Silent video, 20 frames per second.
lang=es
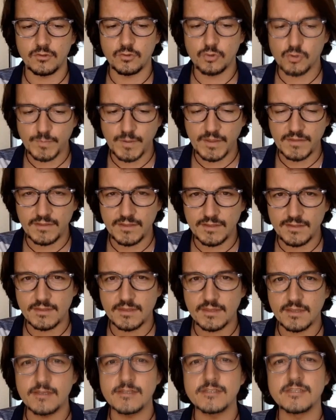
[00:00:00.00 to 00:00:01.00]
tus
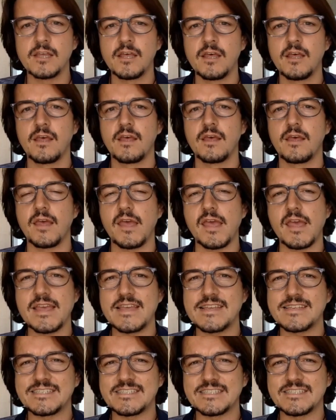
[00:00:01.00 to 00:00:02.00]
pacientes
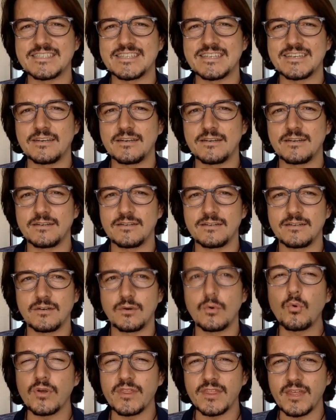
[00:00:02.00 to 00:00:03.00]
es
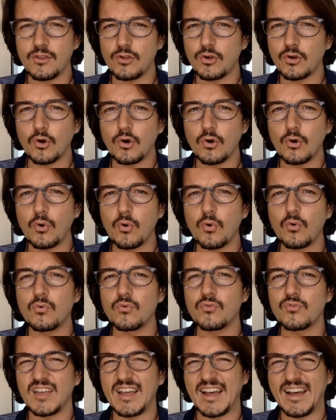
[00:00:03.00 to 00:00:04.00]
mm, cuidado con
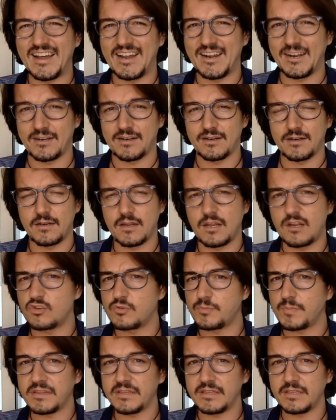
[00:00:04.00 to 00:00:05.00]
juzgar a
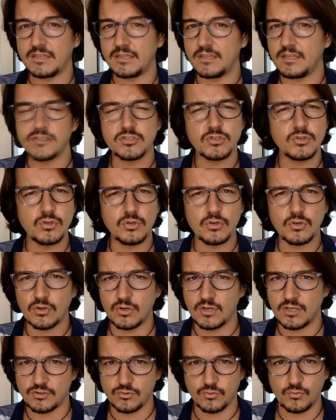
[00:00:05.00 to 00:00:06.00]
los pacientes. No
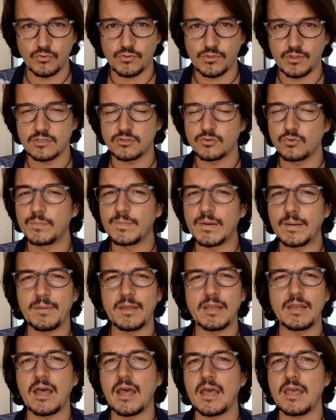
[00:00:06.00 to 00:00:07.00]
les juzgues. Tu
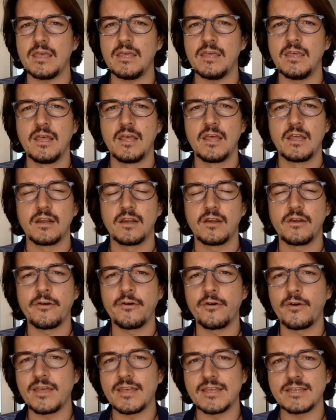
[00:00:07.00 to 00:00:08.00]
papel ahí
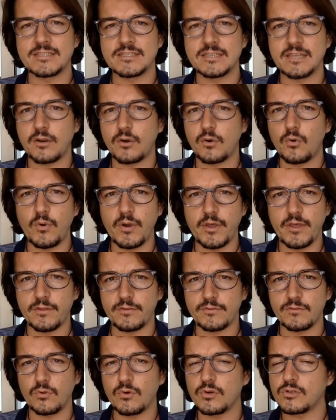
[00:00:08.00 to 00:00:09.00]
no es ser
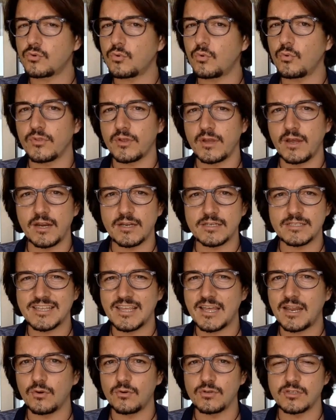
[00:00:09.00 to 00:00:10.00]
juez, no es juzgar
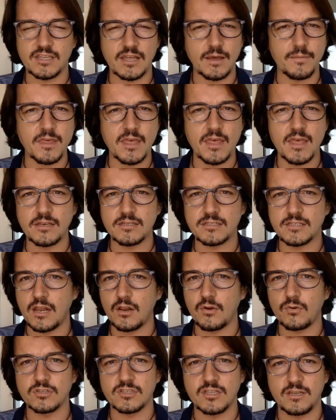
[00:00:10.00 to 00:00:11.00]
si algo está bien, si
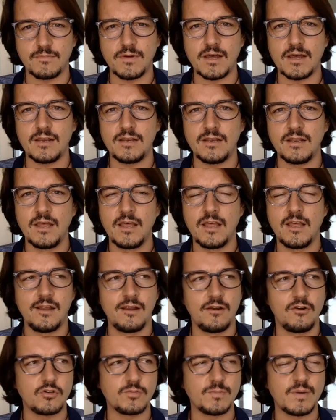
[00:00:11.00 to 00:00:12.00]
algo está mal.
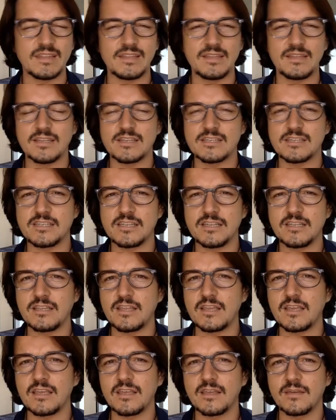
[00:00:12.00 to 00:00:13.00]
Los pacientes se
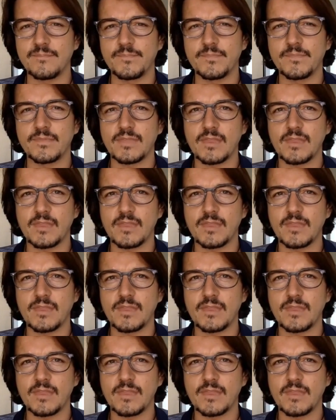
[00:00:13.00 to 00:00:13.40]
sienten